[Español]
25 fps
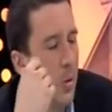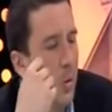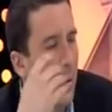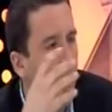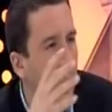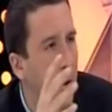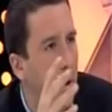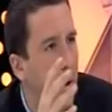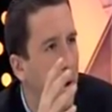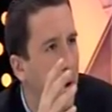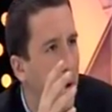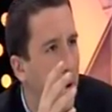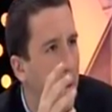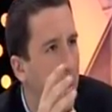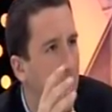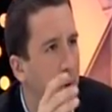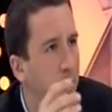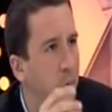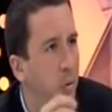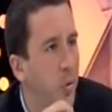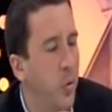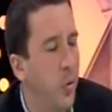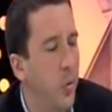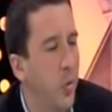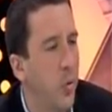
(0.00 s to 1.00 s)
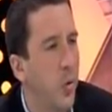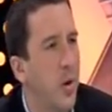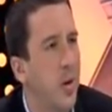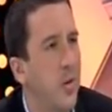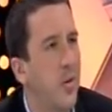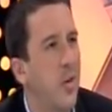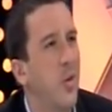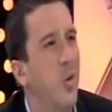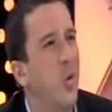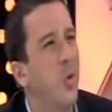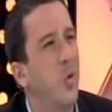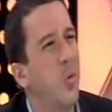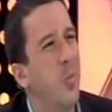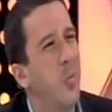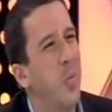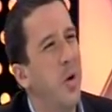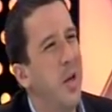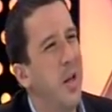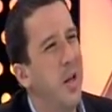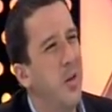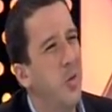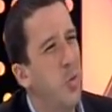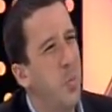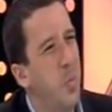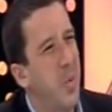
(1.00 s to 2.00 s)
eh, funcionase, nos
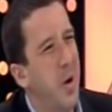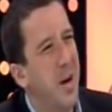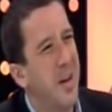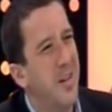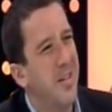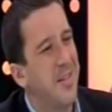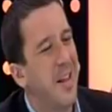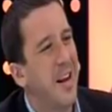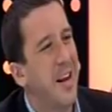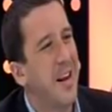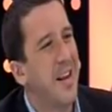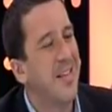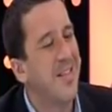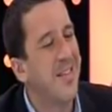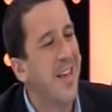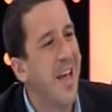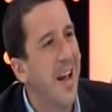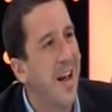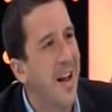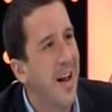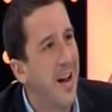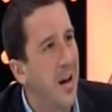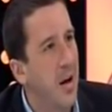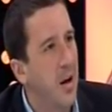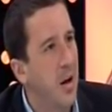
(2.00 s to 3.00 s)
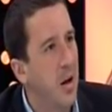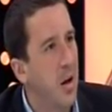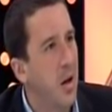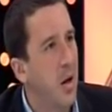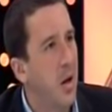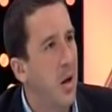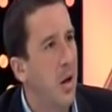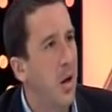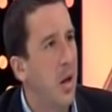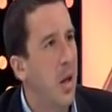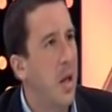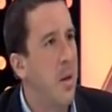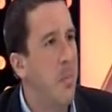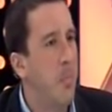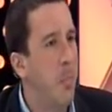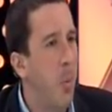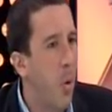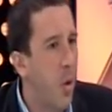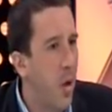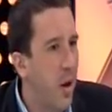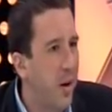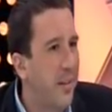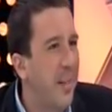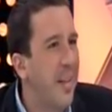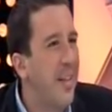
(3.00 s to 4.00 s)
tomaría superar esta resaca y
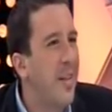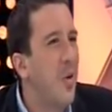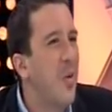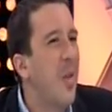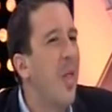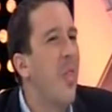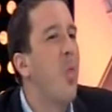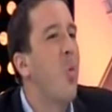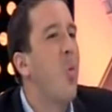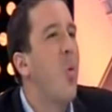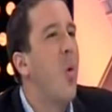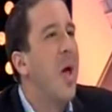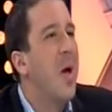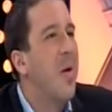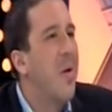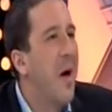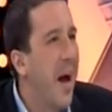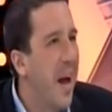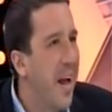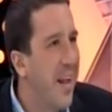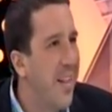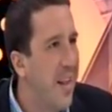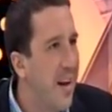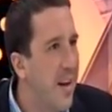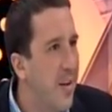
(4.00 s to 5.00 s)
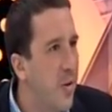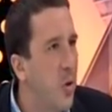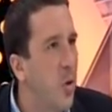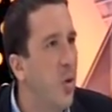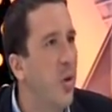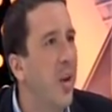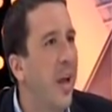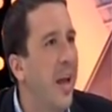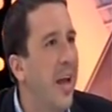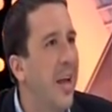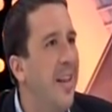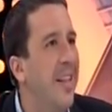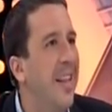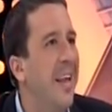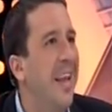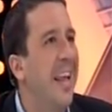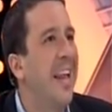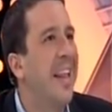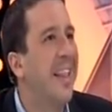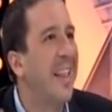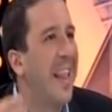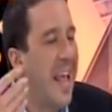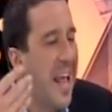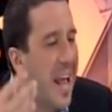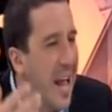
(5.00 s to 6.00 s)
poder tener una nueva generación de gente que
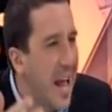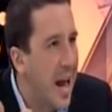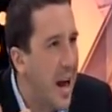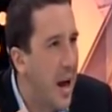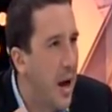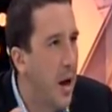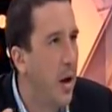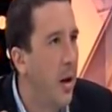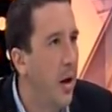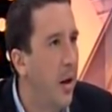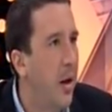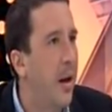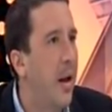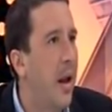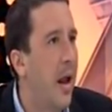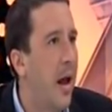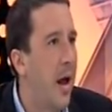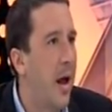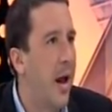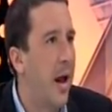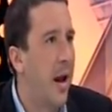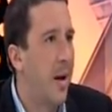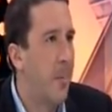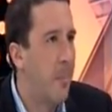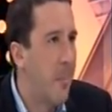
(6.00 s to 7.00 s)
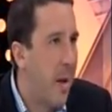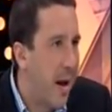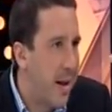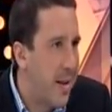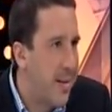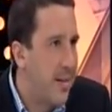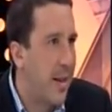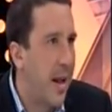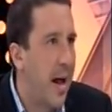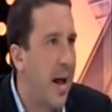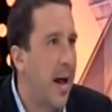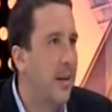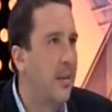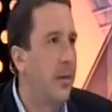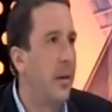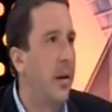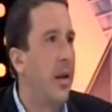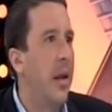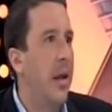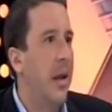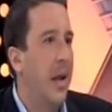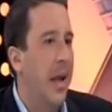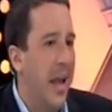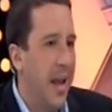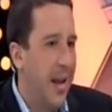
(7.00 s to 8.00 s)
eh, tenga ah. la majestad
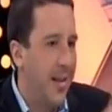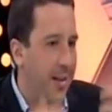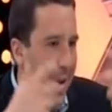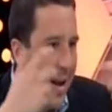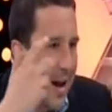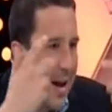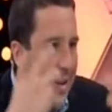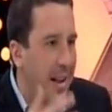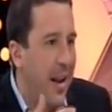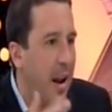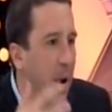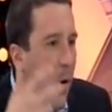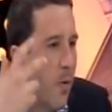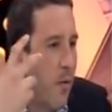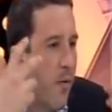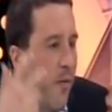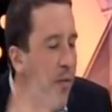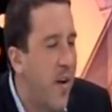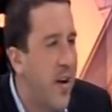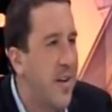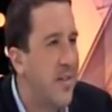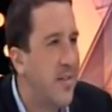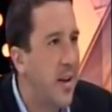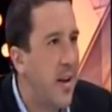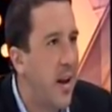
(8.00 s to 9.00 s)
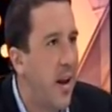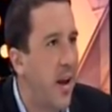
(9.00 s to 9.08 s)
y que se gane la confianza de la